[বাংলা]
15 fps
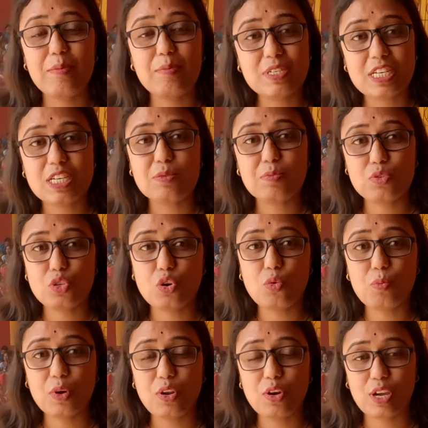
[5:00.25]
এই বিশেষ পুজো
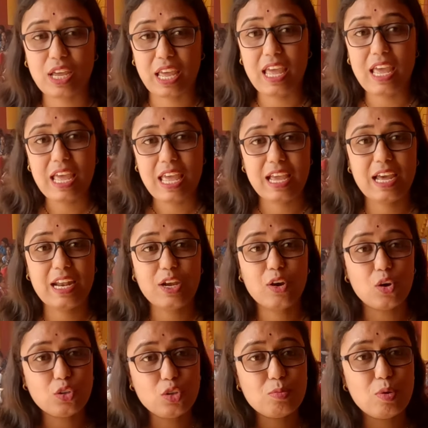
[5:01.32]
উপলক্ষে এখানে
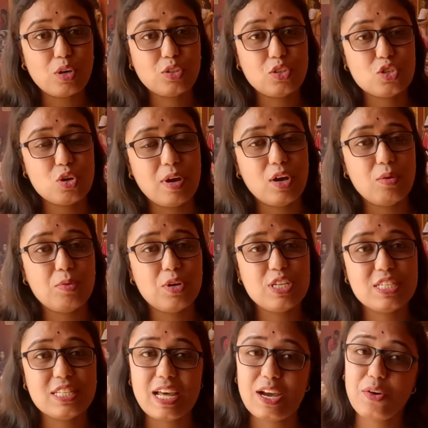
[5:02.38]
কত ভক্ত সমাগম
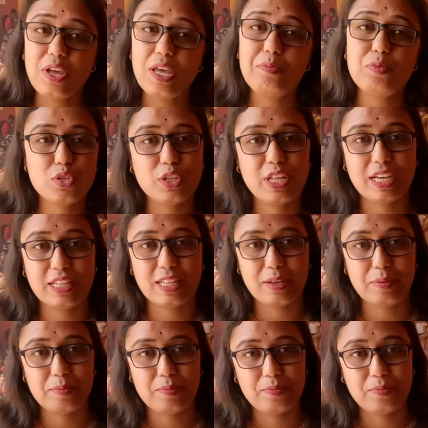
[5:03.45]
হয়েছে দেখো এই পুজো দেখতে